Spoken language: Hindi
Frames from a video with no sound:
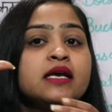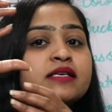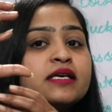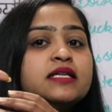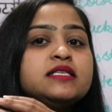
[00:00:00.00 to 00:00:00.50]

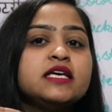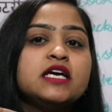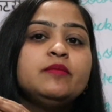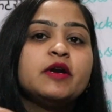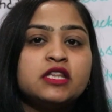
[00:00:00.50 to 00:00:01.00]
सिंगल
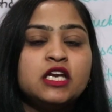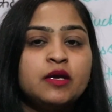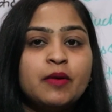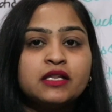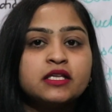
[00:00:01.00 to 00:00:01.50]
सिंगल बर्तन
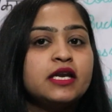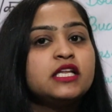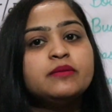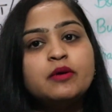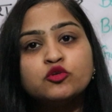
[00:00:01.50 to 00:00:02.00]
की बात कर रहे
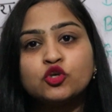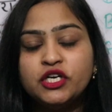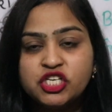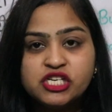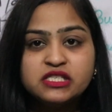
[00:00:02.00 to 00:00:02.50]
हैं तब हम उसको
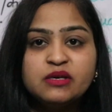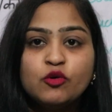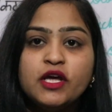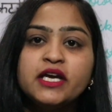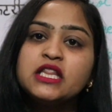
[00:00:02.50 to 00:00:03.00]
डिशेज नहीं
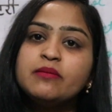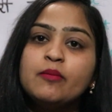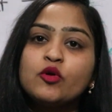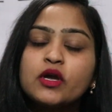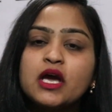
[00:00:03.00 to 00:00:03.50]
बोलेंगे तब
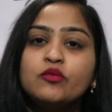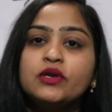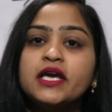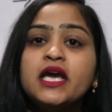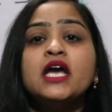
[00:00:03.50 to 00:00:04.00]
हमको क्या
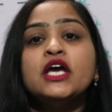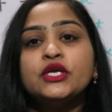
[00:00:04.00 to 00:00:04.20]
बोलेंगे